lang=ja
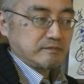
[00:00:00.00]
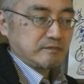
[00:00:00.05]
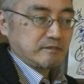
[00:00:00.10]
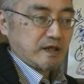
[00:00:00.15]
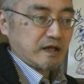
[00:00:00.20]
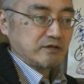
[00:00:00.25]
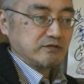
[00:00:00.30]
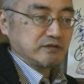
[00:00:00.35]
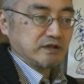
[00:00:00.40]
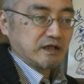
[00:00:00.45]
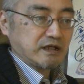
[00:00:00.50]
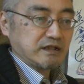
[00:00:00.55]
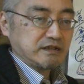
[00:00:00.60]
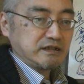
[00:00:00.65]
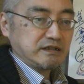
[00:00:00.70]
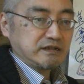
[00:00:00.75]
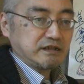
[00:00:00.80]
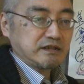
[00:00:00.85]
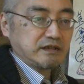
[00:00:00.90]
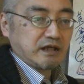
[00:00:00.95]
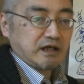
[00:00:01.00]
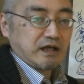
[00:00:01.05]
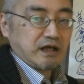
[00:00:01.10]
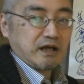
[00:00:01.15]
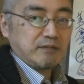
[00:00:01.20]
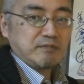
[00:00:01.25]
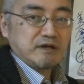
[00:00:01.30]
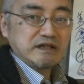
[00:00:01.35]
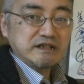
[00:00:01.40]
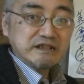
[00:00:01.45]
ある中でただ
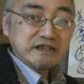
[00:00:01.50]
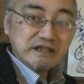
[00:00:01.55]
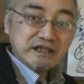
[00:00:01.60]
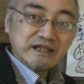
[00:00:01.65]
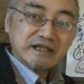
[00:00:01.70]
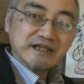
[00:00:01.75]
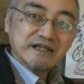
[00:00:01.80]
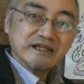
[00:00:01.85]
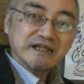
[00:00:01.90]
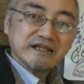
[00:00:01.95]
あまりに